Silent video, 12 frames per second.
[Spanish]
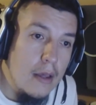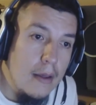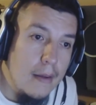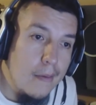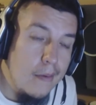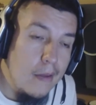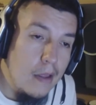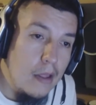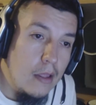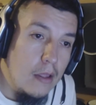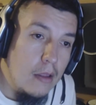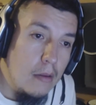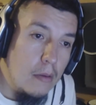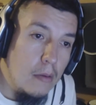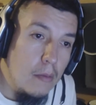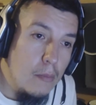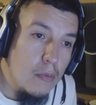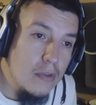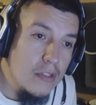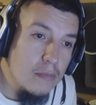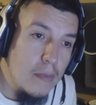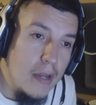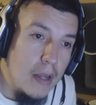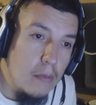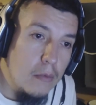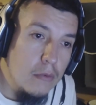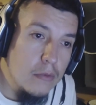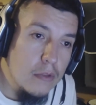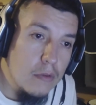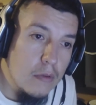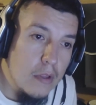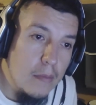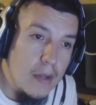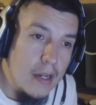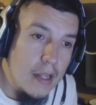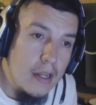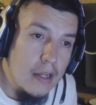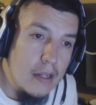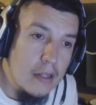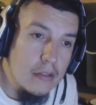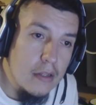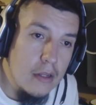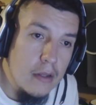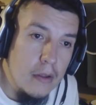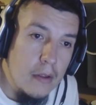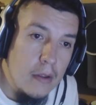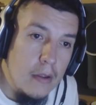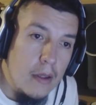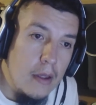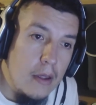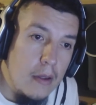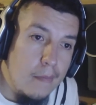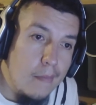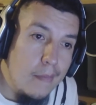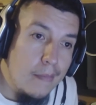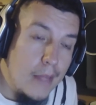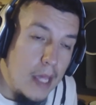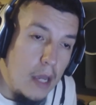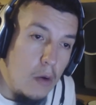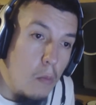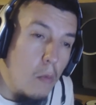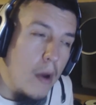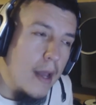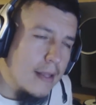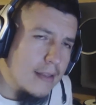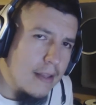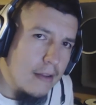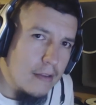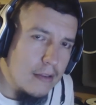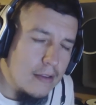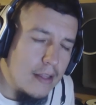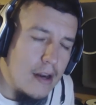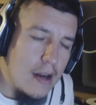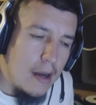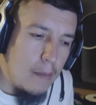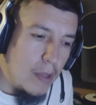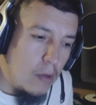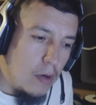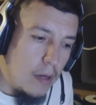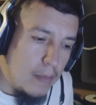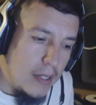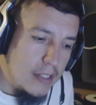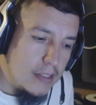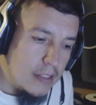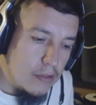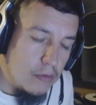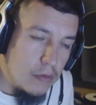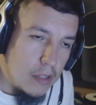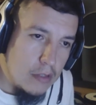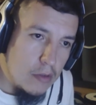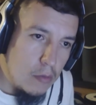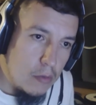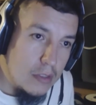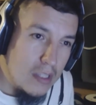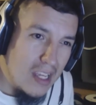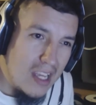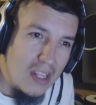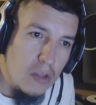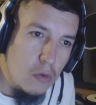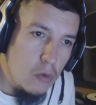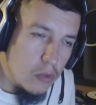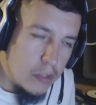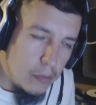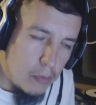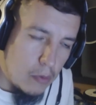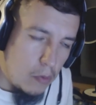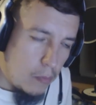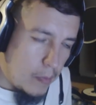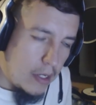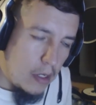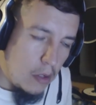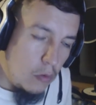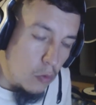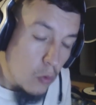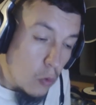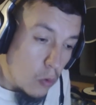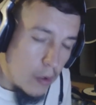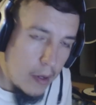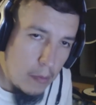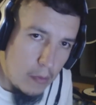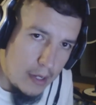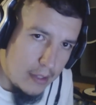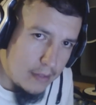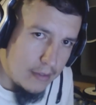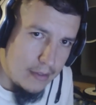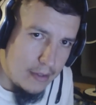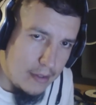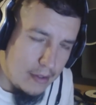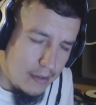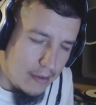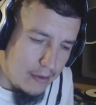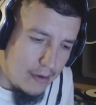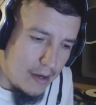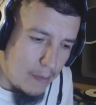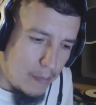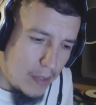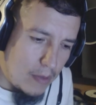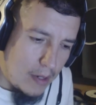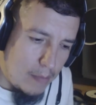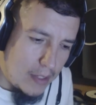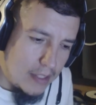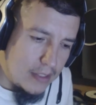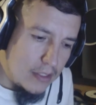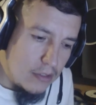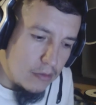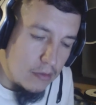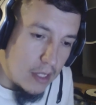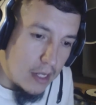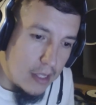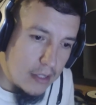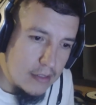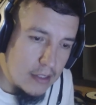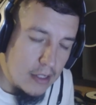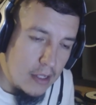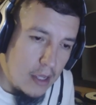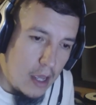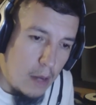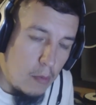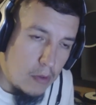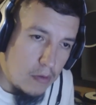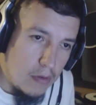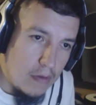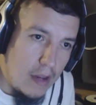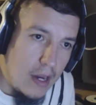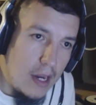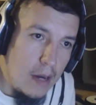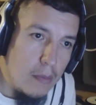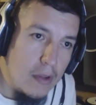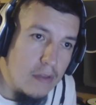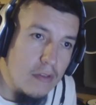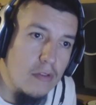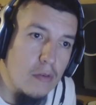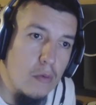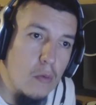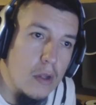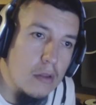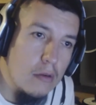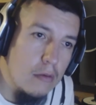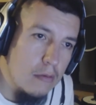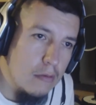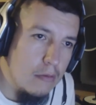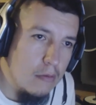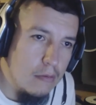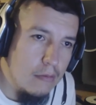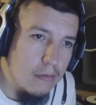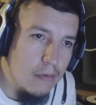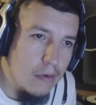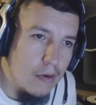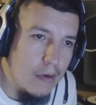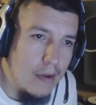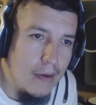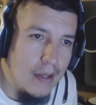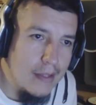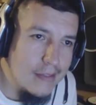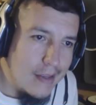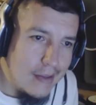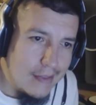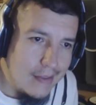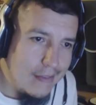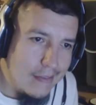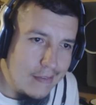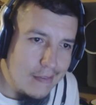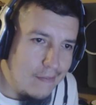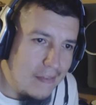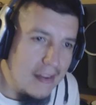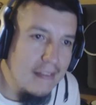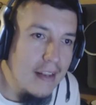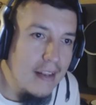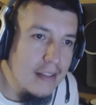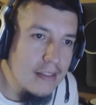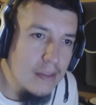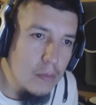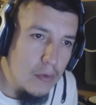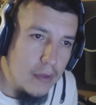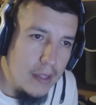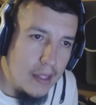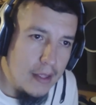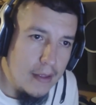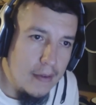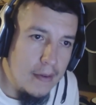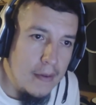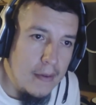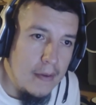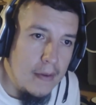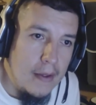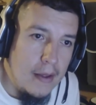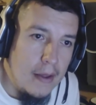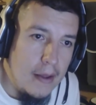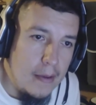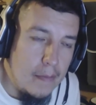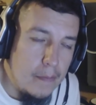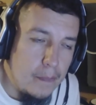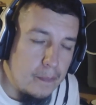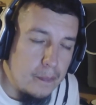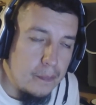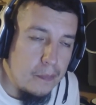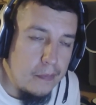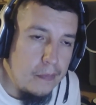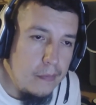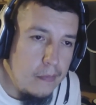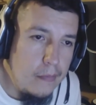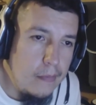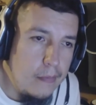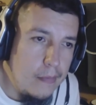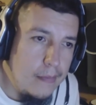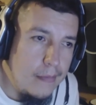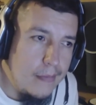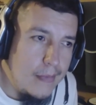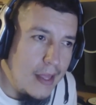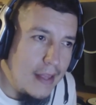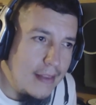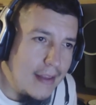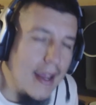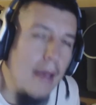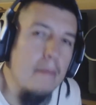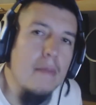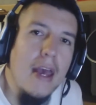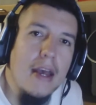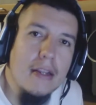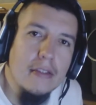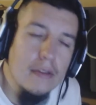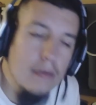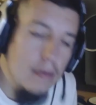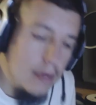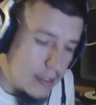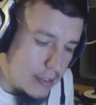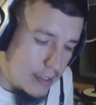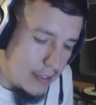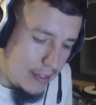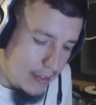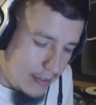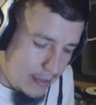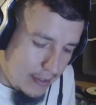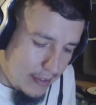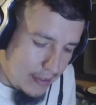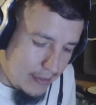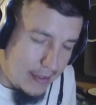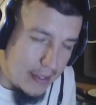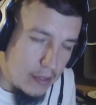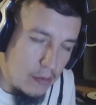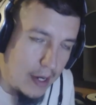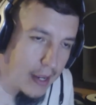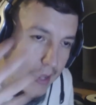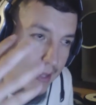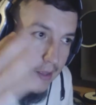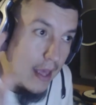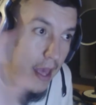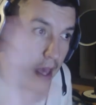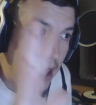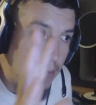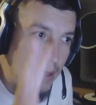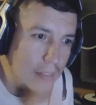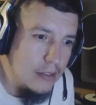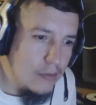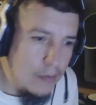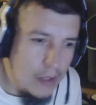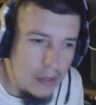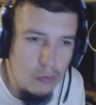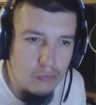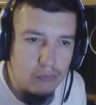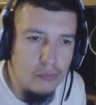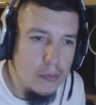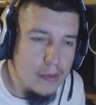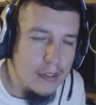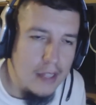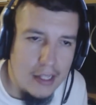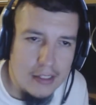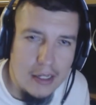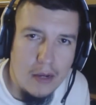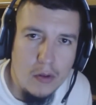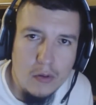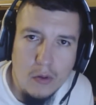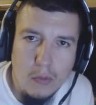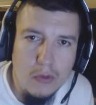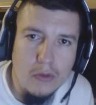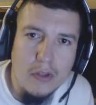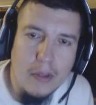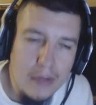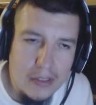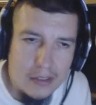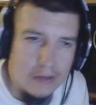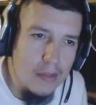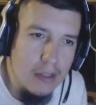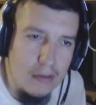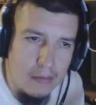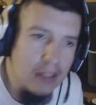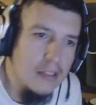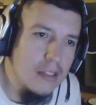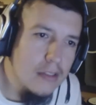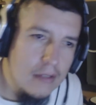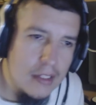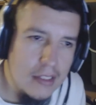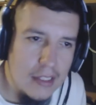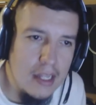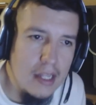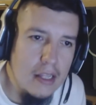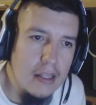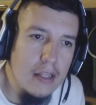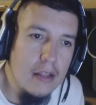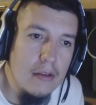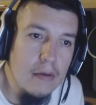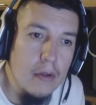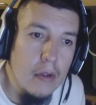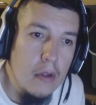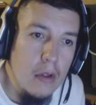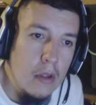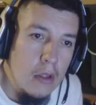Eh, y pues esperemos de todas maneras eh, que no muera tan, tan rápido la PlayStation 3, como les dije, no se preocupen, dudo que muera eh, rápido la PlayStation 3 al momento que salga la PlayStation 4, no creo que vaya a estar tan facilísimo de... Eh, de, cambiarse, ¿no? Raza, de, que toda la gente, ah, PlayStation 4, ya se acabó. Todo el mundo tiene PlayStation 4, PlayStation 3 ya nadie tiene, ¿no?